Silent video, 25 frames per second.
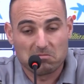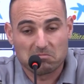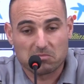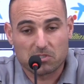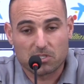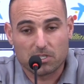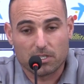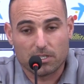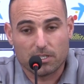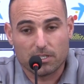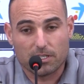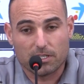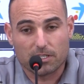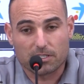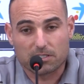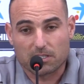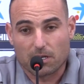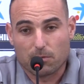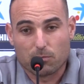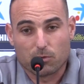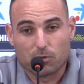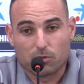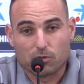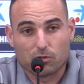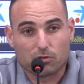Si
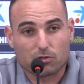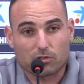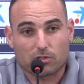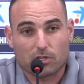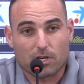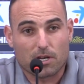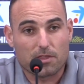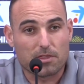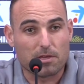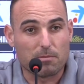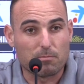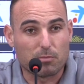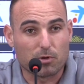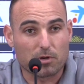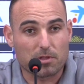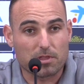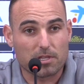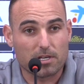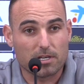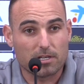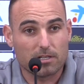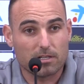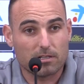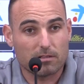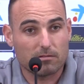estamos al
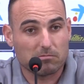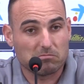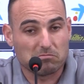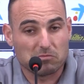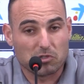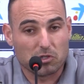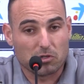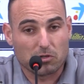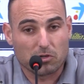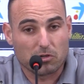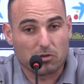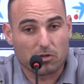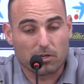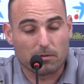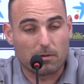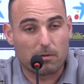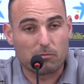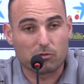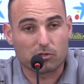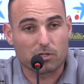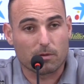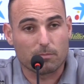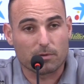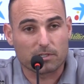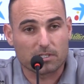100%, yo creo que
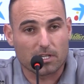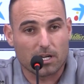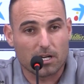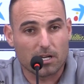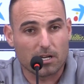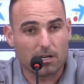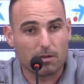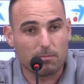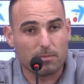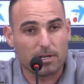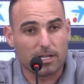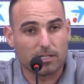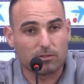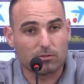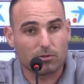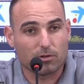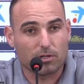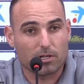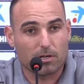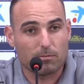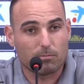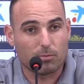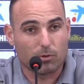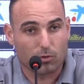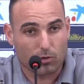vamos a pasar la
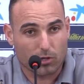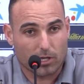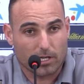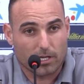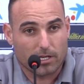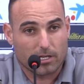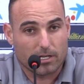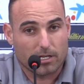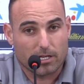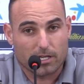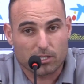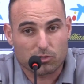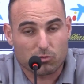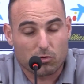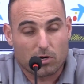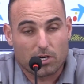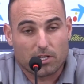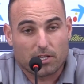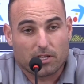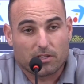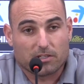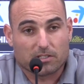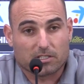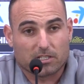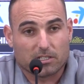eliminatoria porque las
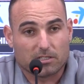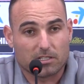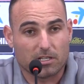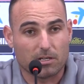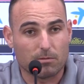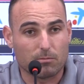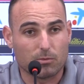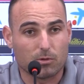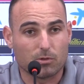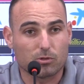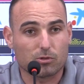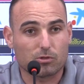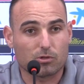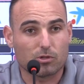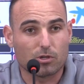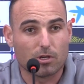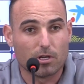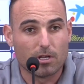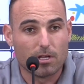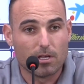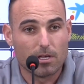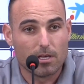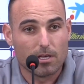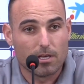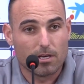cualidades que tenemos
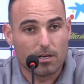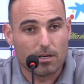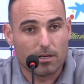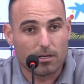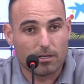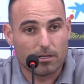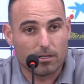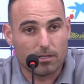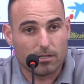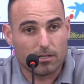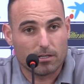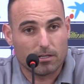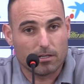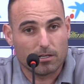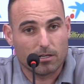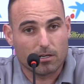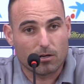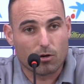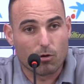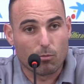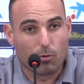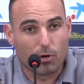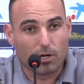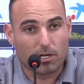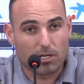eh,
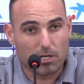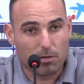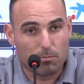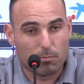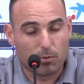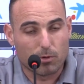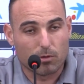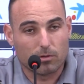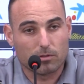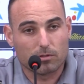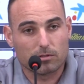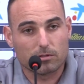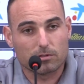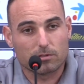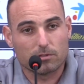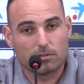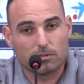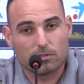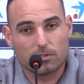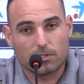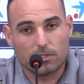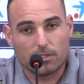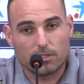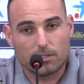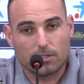como equipo
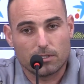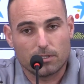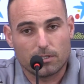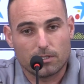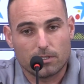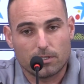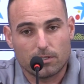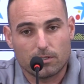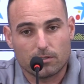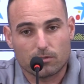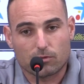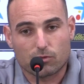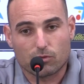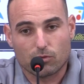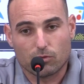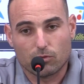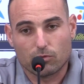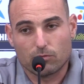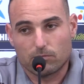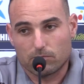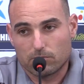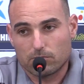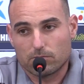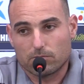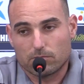eh,
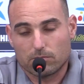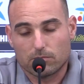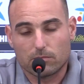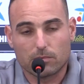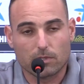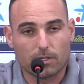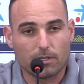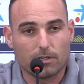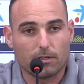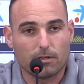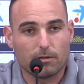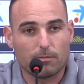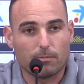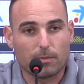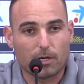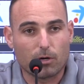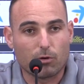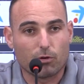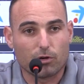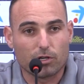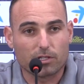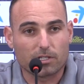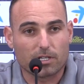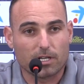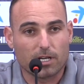son eh,
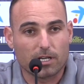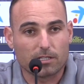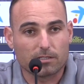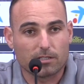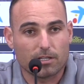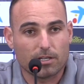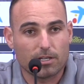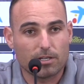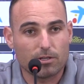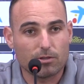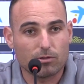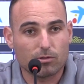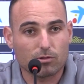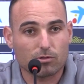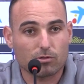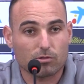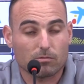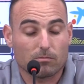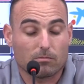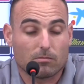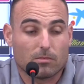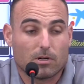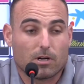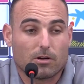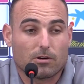mejores que las de ellos,
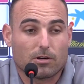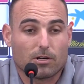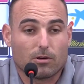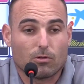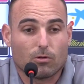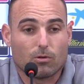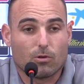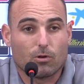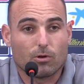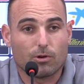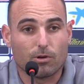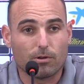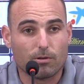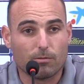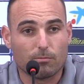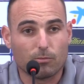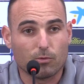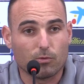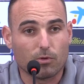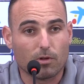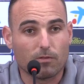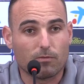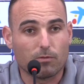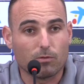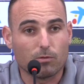aunque luego en el
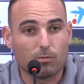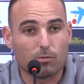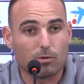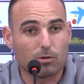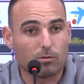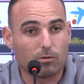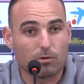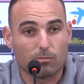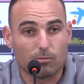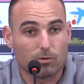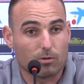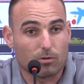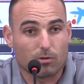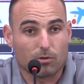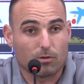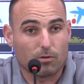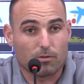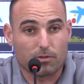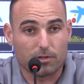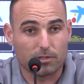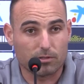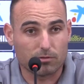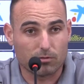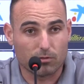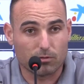mundo del fútbol, como
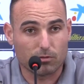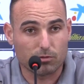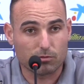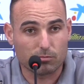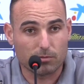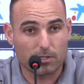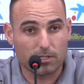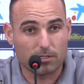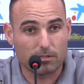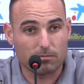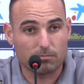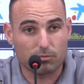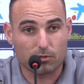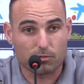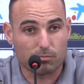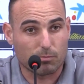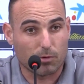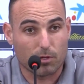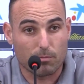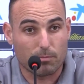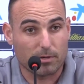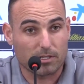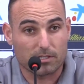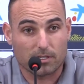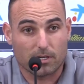conocéis todos bien, pues
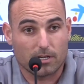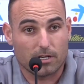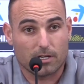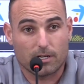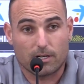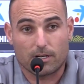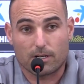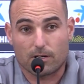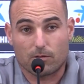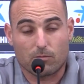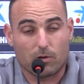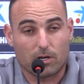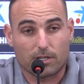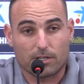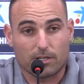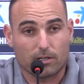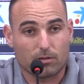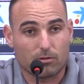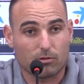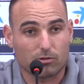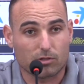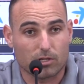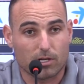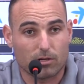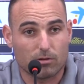puede pasar cualquier
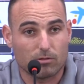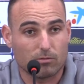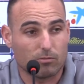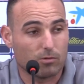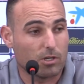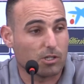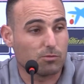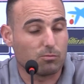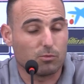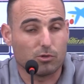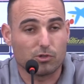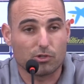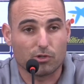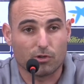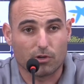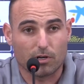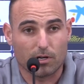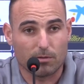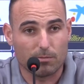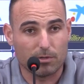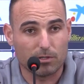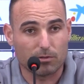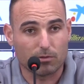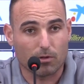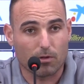cosa, ¿no? Una expulsión en
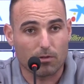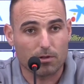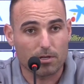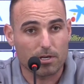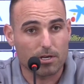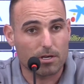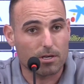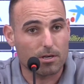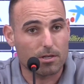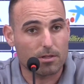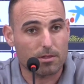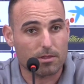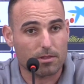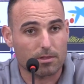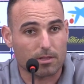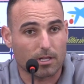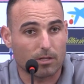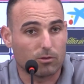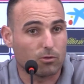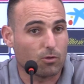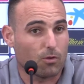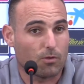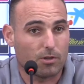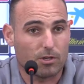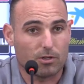el mito 10,
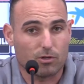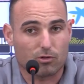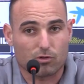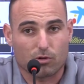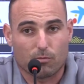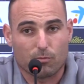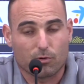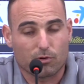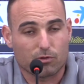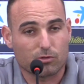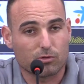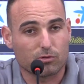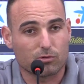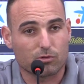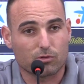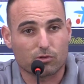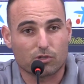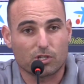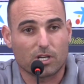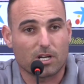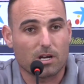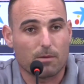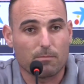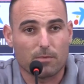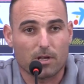tanto de ellos como
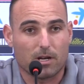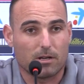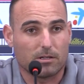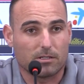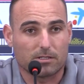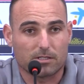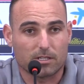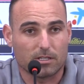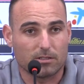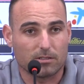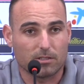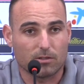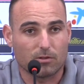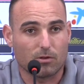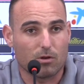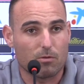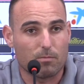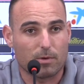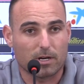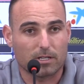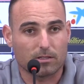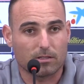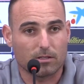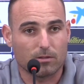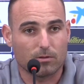nosotros, y cambia el sentido del
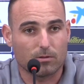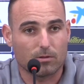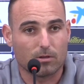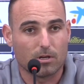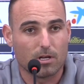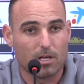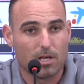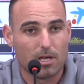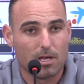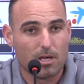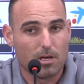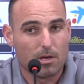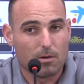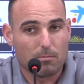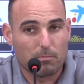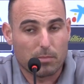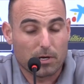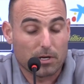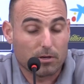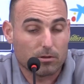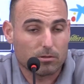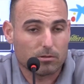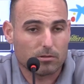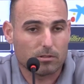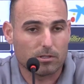partido,
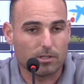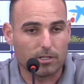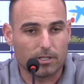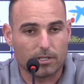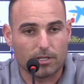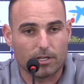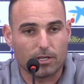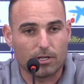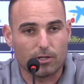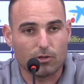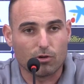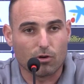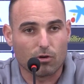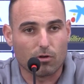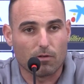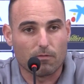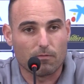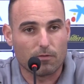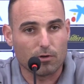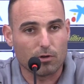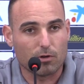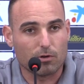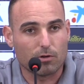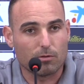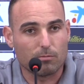pero yo
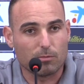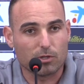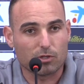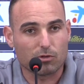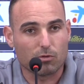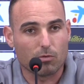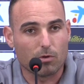confío en mis